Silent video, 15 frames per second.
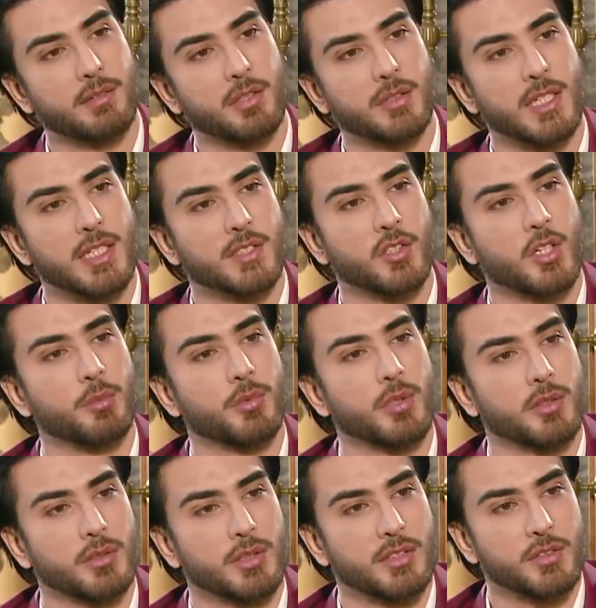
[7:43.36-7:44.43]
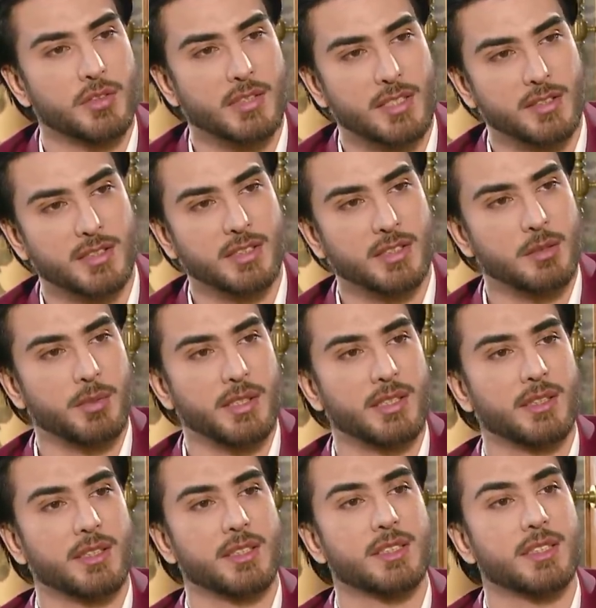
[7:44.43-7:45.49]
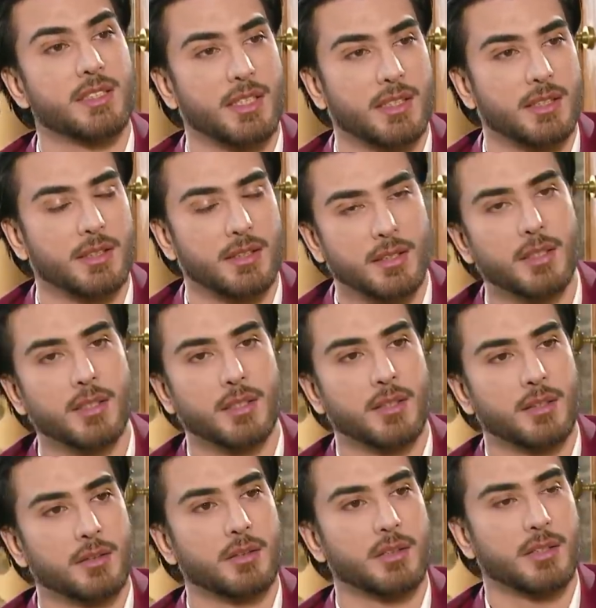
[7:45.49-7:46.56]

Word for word: हुए ट्रांसफॉर्म और उनकी जो ट्रांजेक्शन थी बड़ी हम्म। अच्छी देखी हम्म। तो